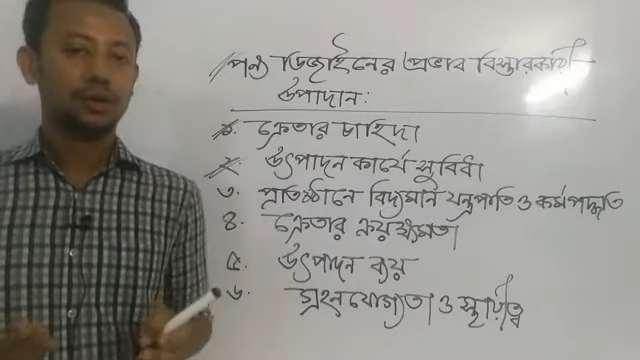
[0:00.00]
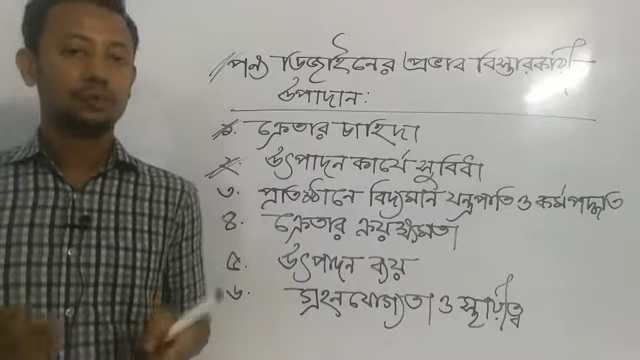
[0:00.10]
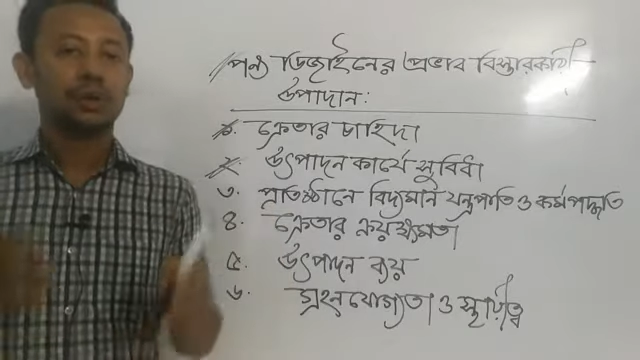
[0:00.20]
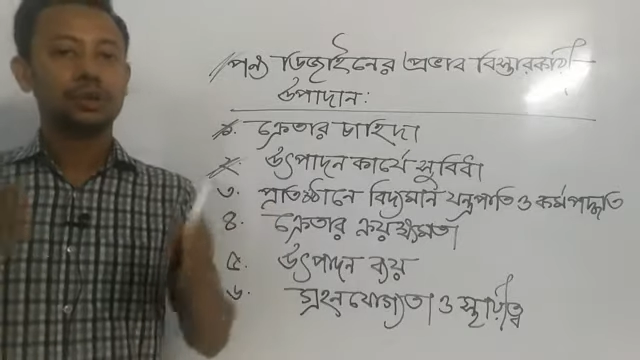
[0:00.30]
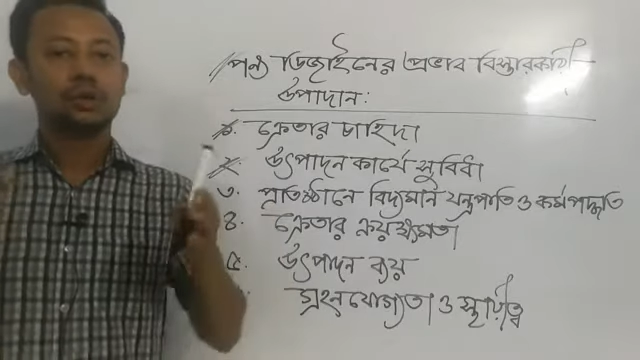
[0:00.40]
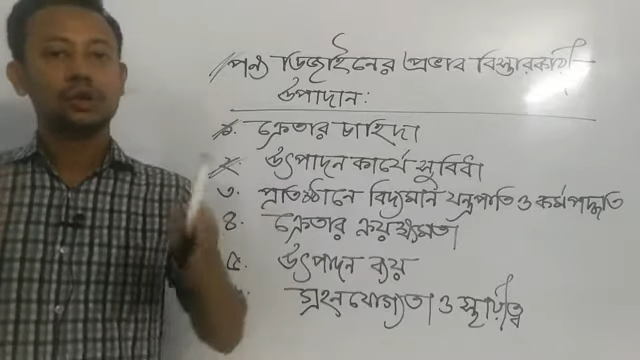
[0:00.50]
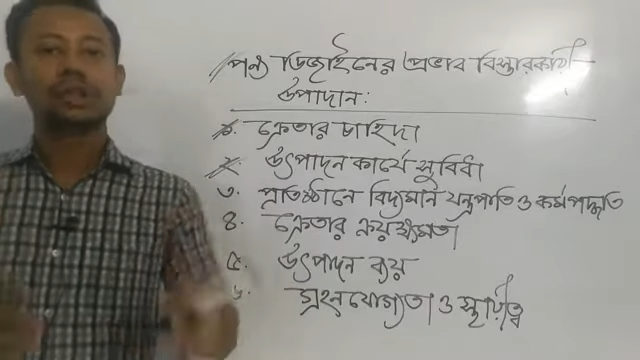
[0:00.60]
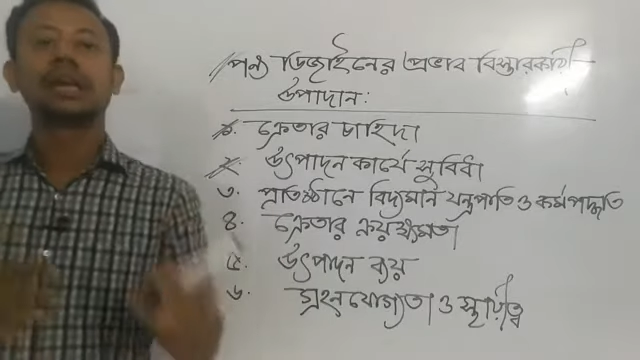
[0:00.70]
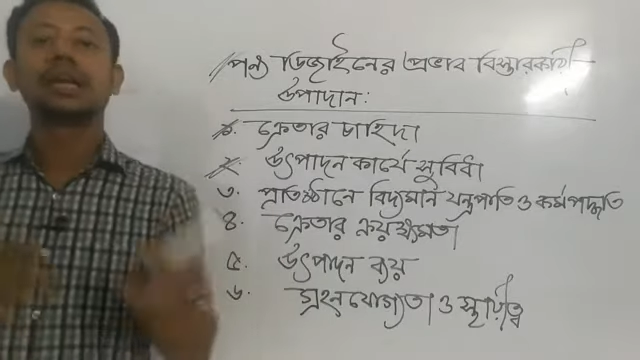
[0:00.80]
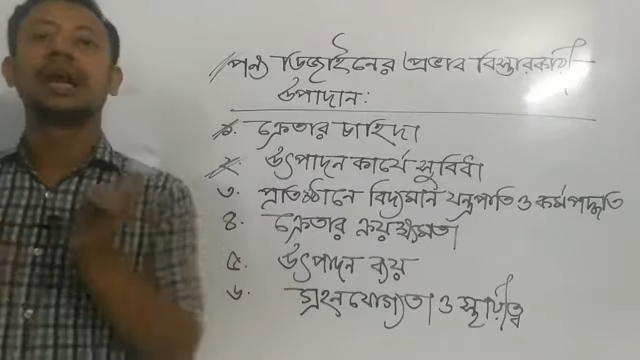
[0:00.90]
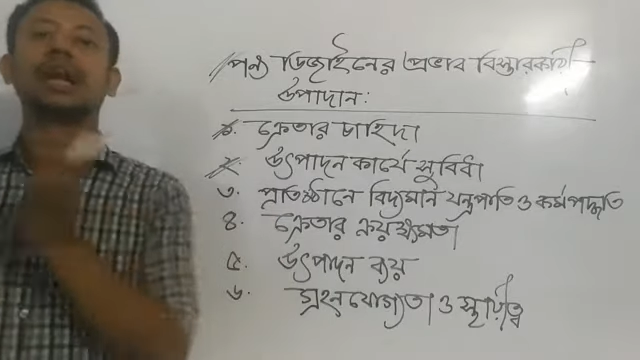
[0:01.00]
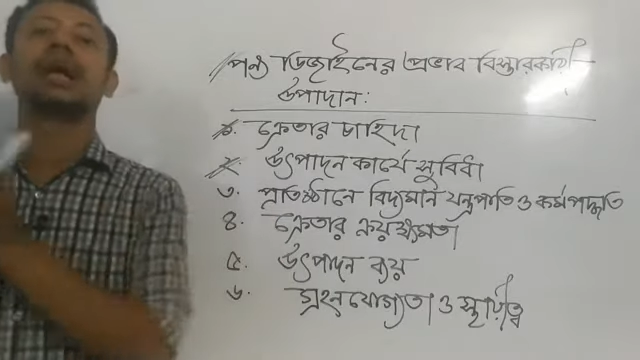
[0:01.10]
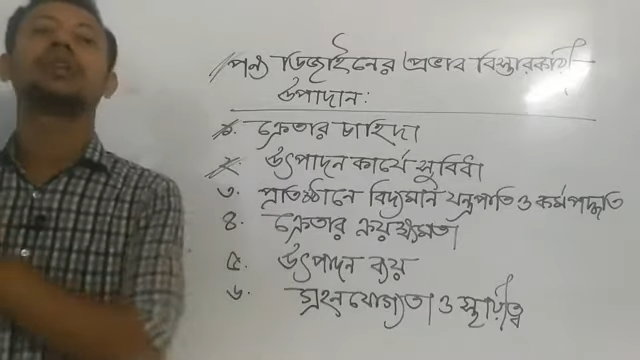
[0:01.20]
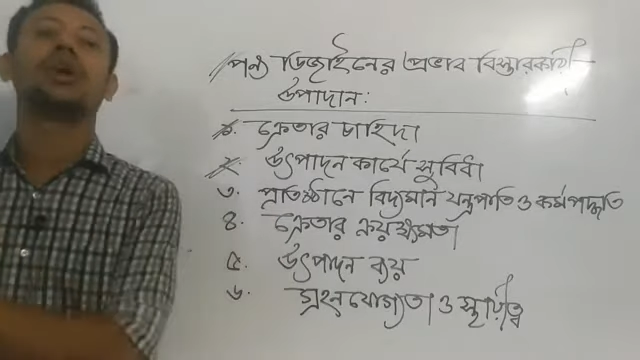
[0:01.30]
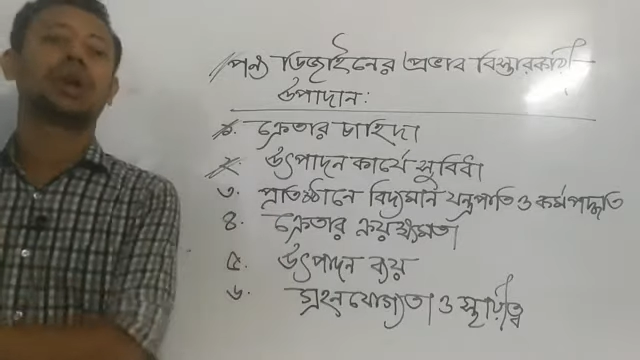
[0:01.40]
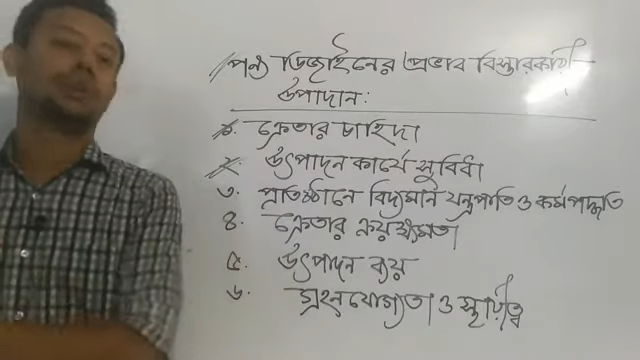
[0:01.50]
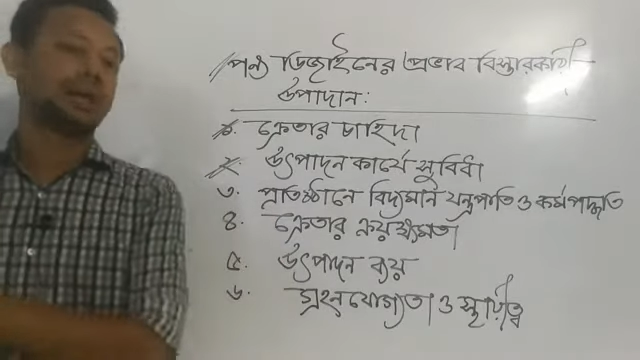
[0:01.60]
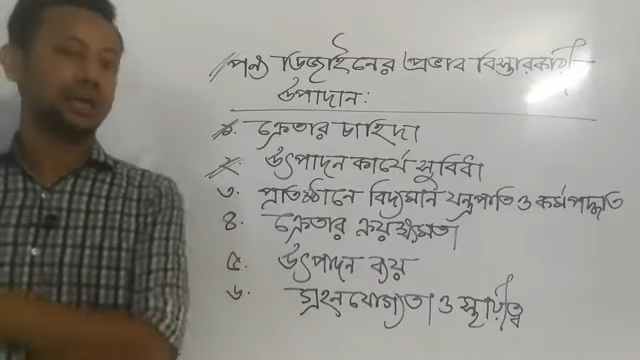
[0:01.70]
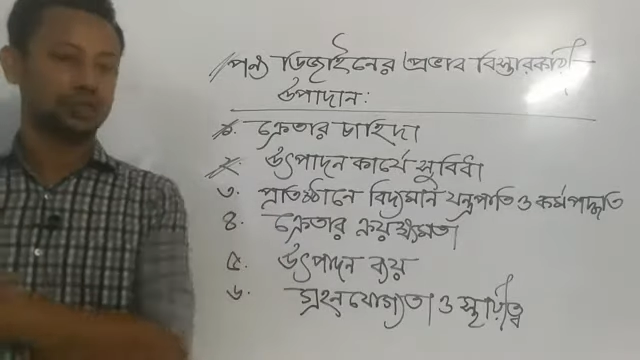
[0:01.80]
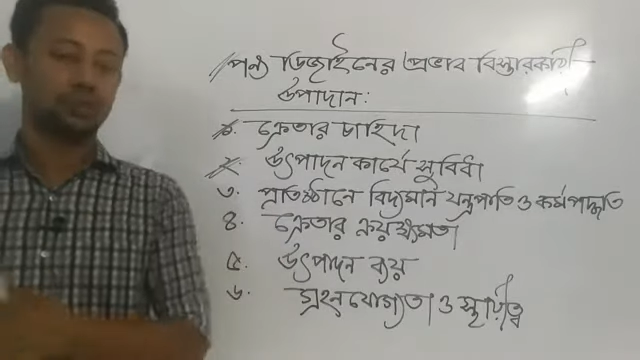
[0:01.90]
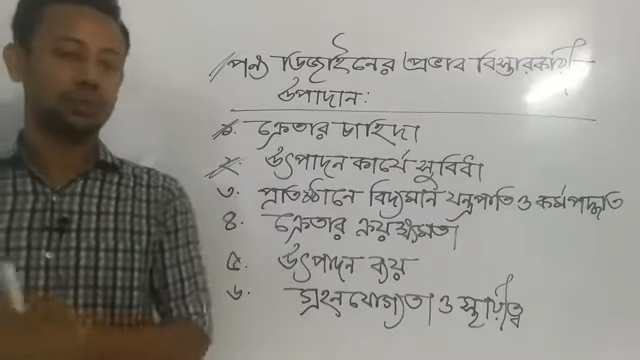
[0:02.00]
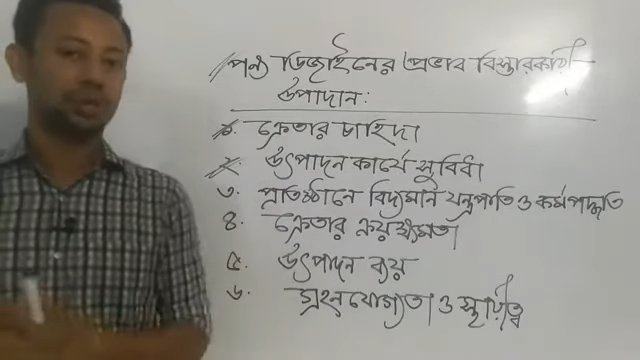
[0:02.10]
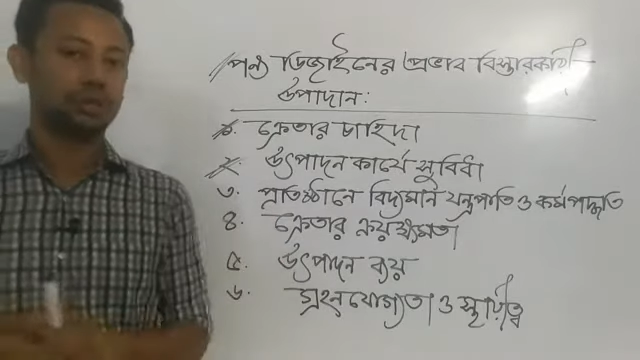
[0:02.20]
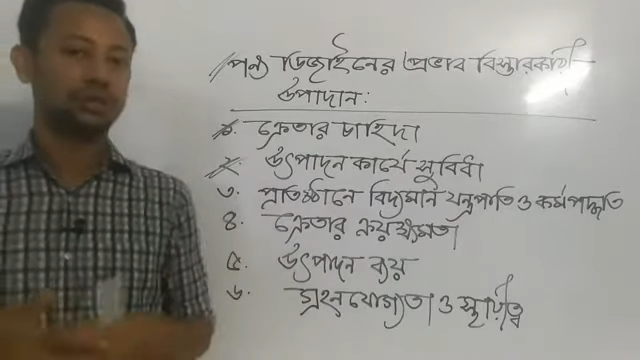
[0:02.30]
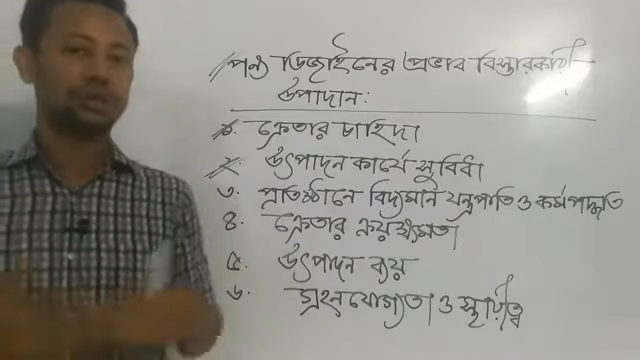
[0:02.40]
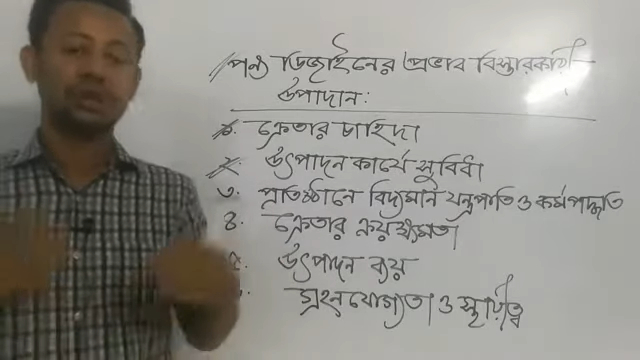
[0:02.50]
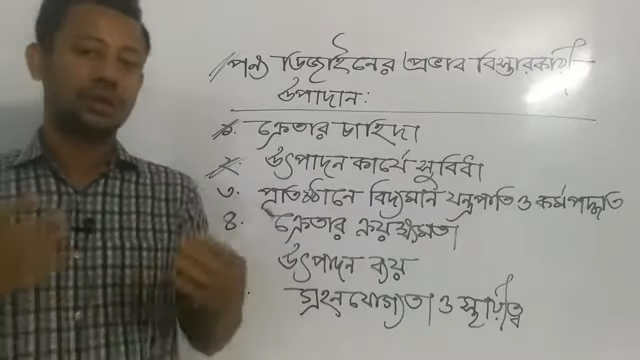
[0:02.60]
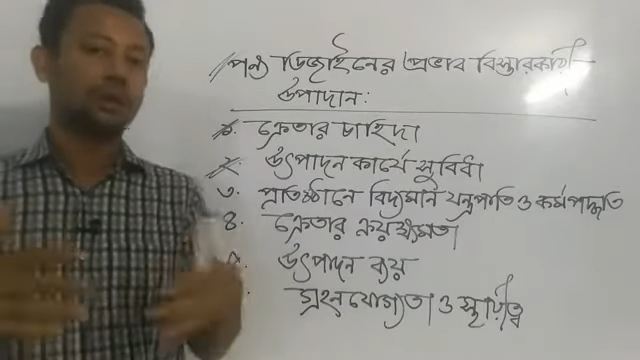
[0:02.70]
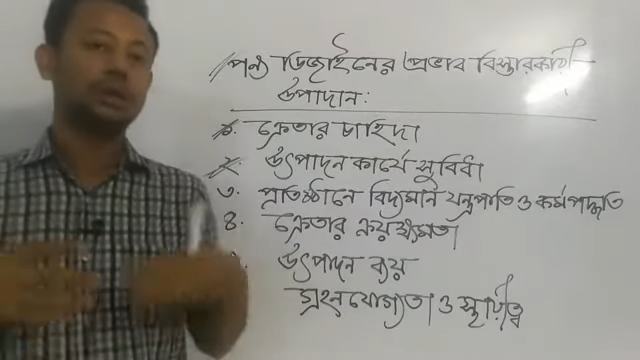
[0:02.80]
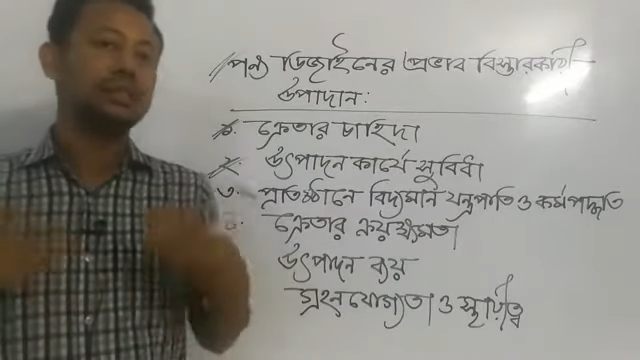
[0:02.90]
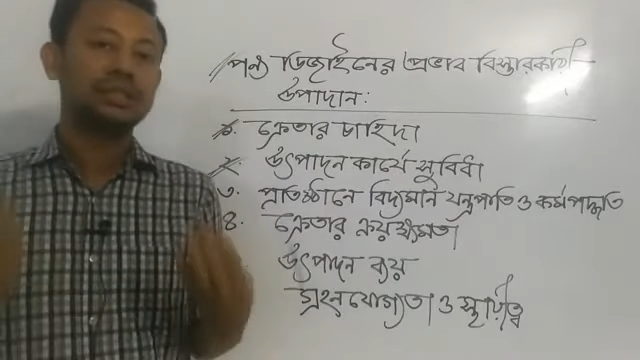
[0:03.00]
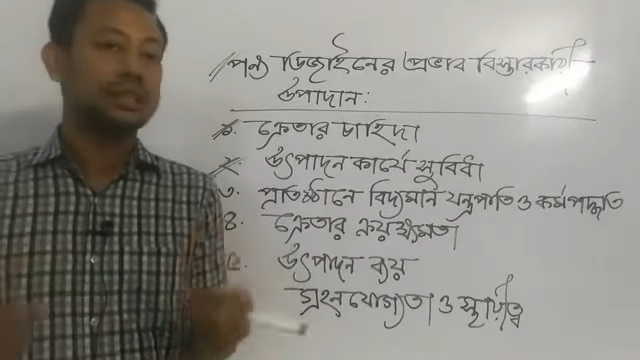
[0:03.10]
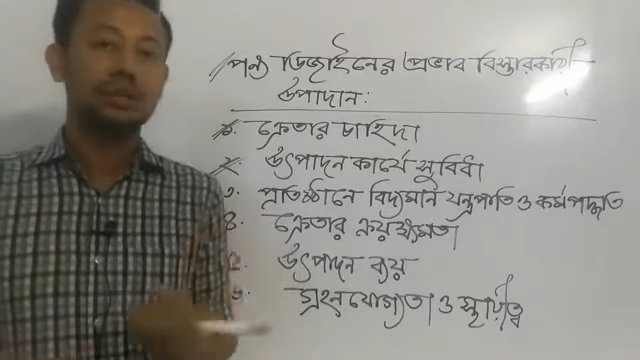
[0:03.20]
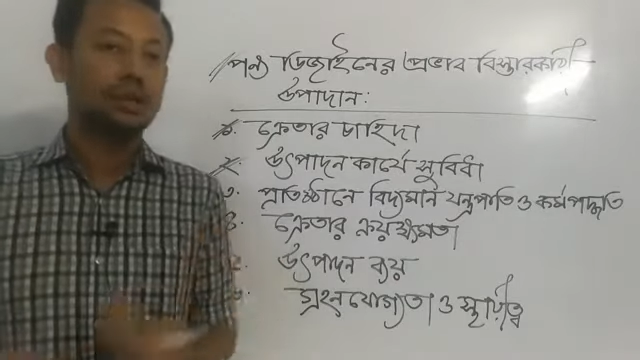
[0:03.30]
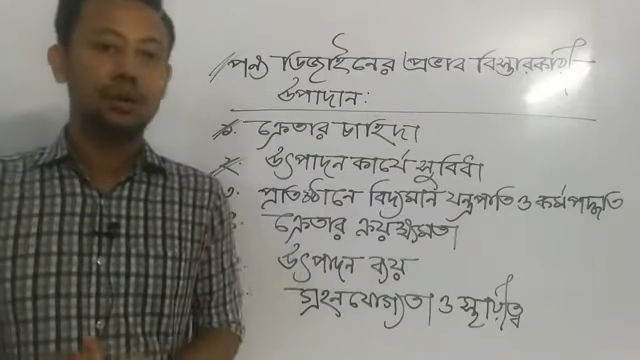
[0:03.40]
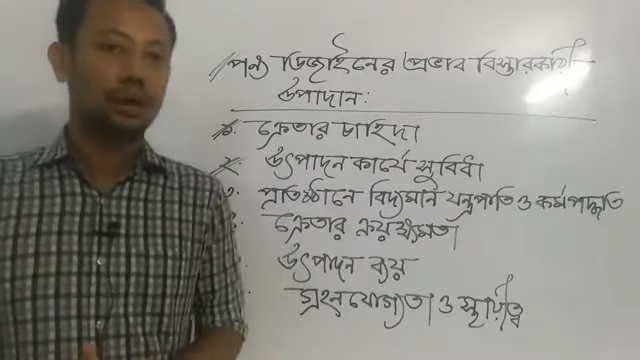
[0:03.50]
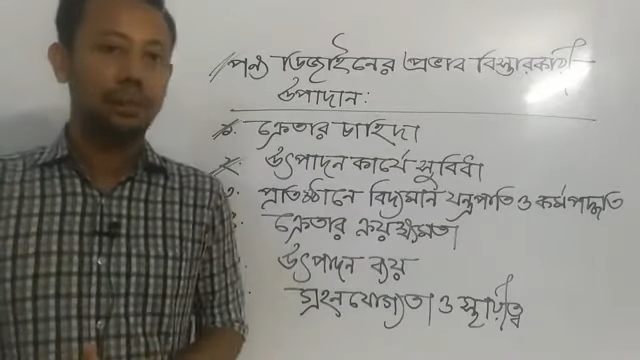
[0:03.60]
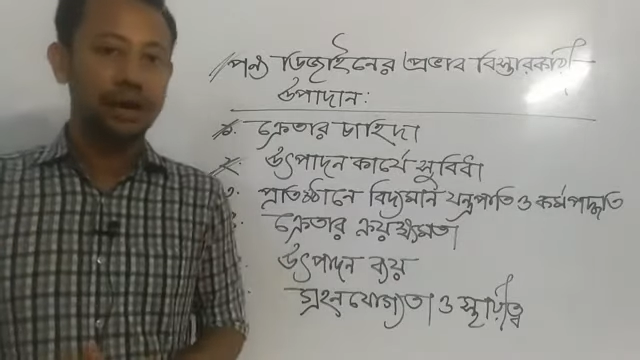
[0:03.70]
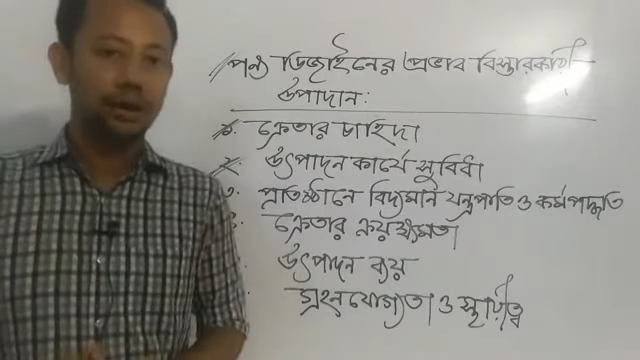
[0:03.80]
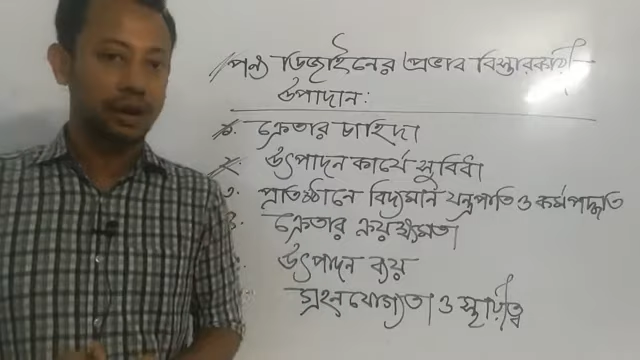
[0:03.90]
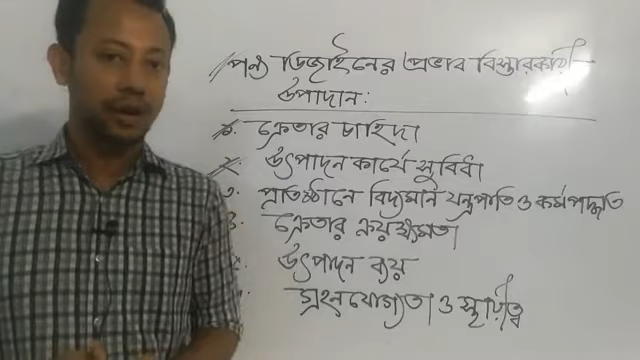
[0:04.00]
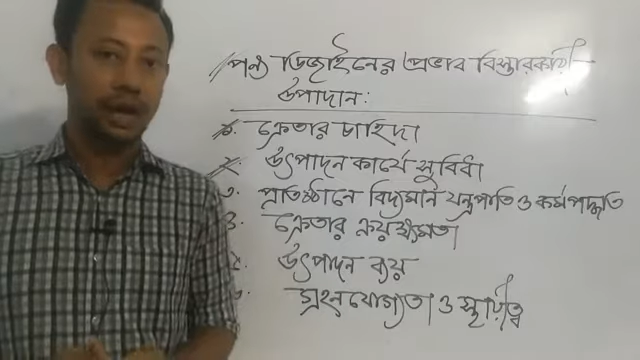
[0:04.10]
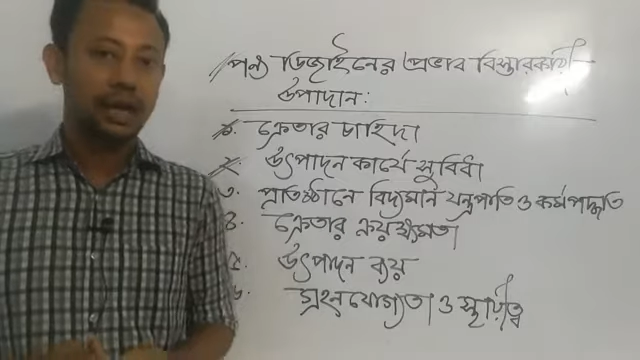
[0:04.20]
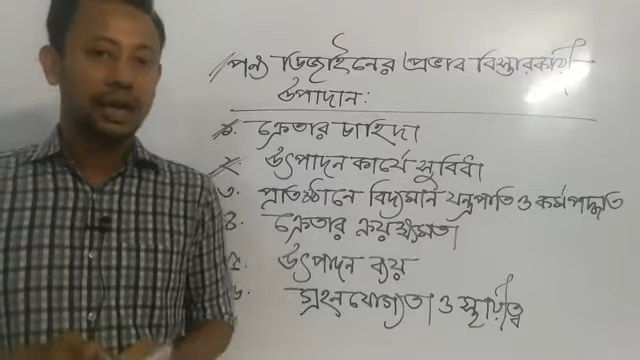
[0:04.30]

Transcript: উৎপাদন করতে গিয়ে নানা ধরনের বাধার সম্মুখীন হচ্ছে তাহলে তো আমার ওই ডিজাইন করার কোনো মানে হয় না